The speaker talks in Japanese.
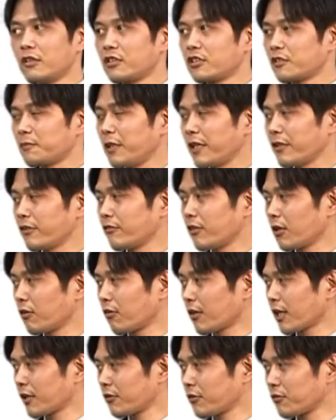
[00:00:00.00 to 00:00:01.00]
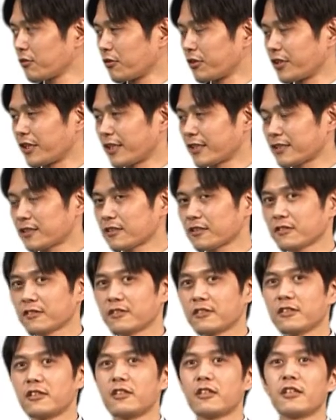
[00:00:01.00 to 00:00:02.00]
スペックはご覧の通りです
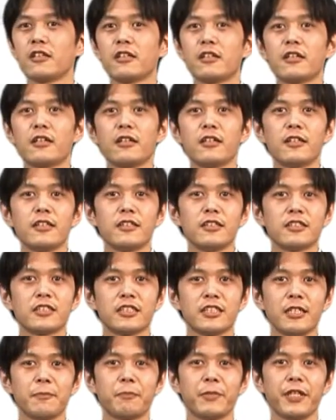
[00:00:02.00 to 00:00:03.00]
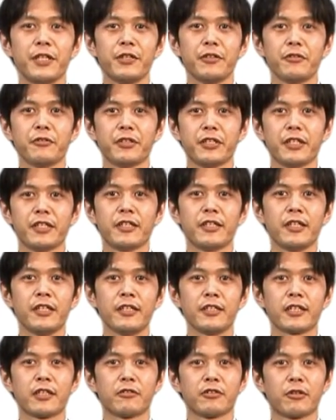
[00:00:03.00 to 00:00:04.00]
CPU に
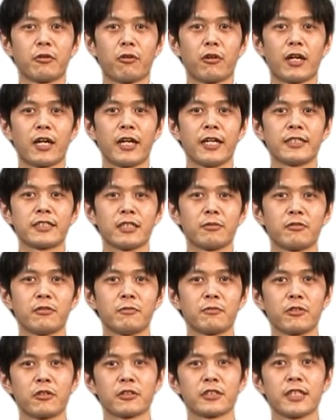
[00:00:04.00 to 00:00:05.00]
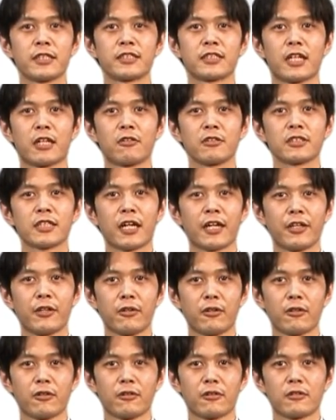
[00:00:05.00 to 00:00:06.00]
インテル Core i7 プロセッサーを採
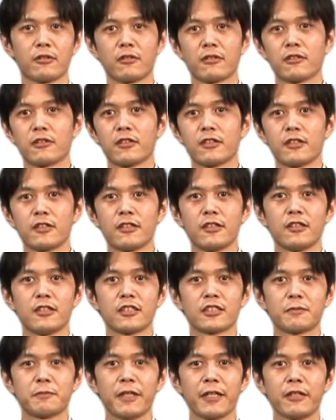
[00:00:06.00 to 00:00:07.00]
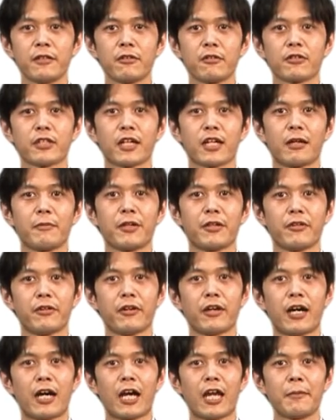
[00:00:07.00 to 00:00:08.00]
用スペックを高め
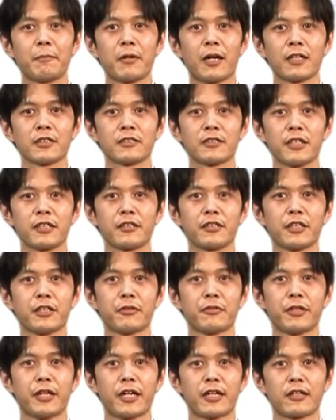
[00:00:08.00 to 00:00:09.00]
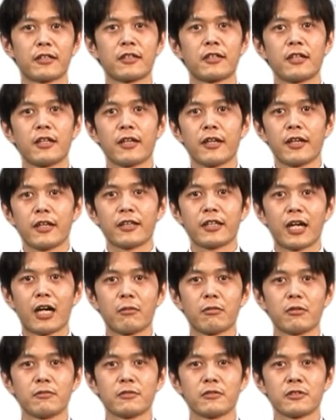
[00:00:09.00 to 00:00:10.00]
るハイパースレッティングや
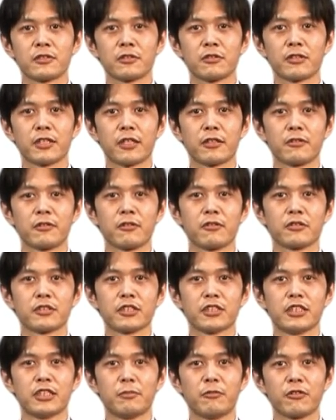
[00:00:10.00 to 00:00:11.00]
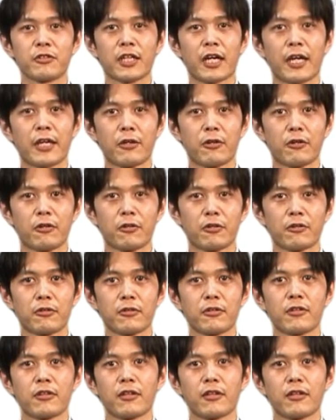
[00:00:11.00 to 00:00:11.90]
ターボブーストテクノロジーにも対応